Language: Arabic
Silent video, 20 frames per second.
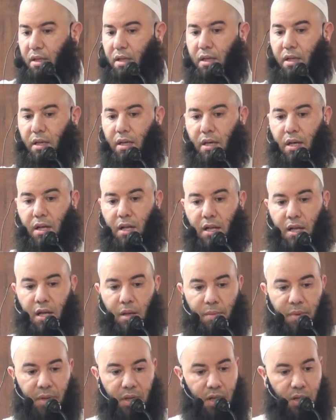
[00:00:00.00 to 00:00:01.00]
هي
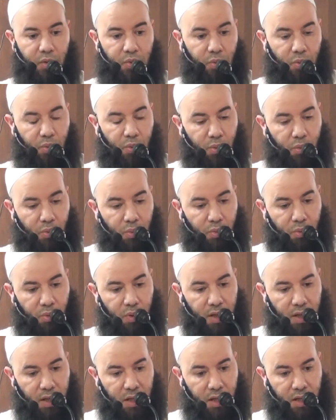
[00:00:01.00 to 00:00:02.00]
اللبنة
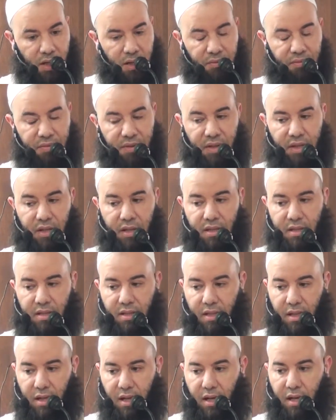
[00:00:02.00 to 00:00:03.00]
الأولى في
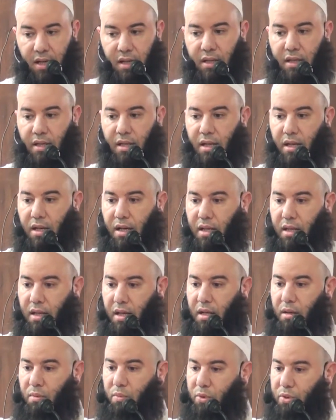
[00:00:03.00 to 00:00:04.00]
إصلاح
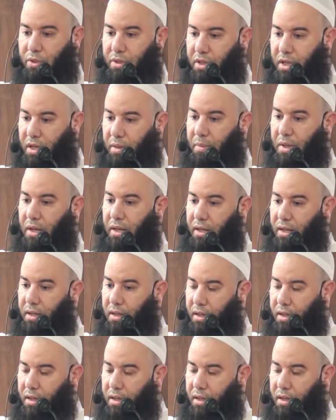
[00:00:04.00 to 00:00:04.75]
هذا المجتمع